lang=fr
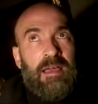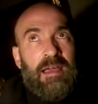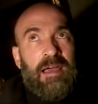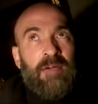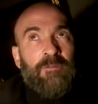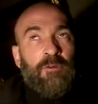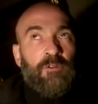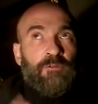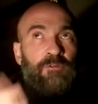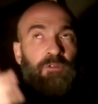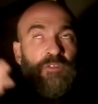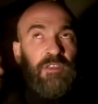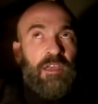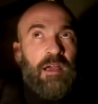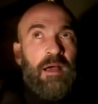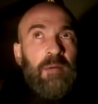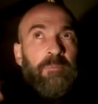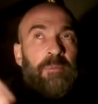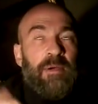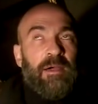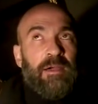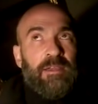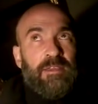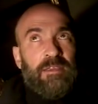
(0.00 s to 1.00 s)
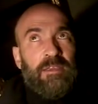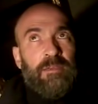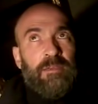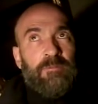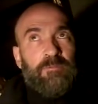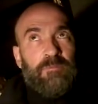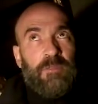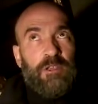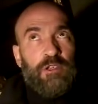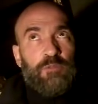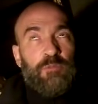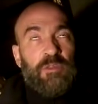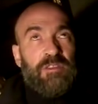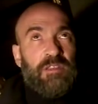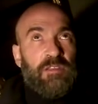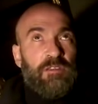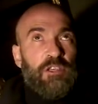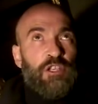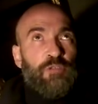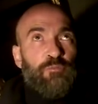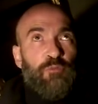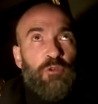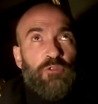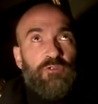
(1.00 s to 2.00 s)
Avant de venir à Paris, je m'étais dit
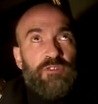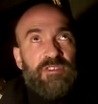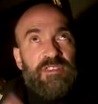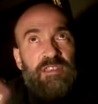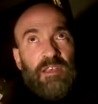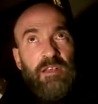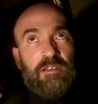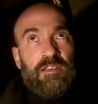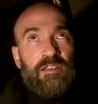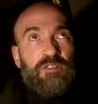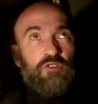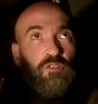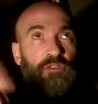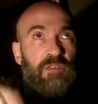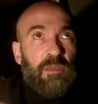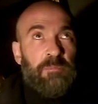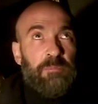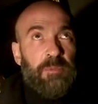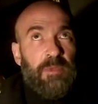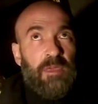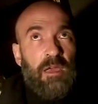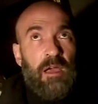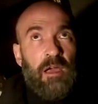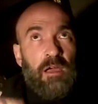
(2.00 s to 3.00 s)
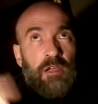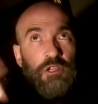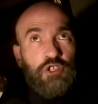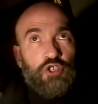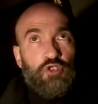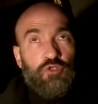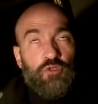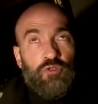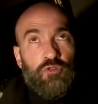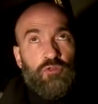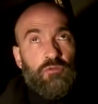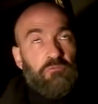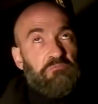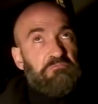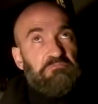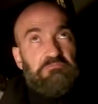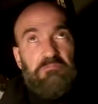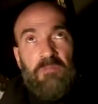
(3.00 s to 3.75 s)
je peux aussi aller sur des péages. Euh,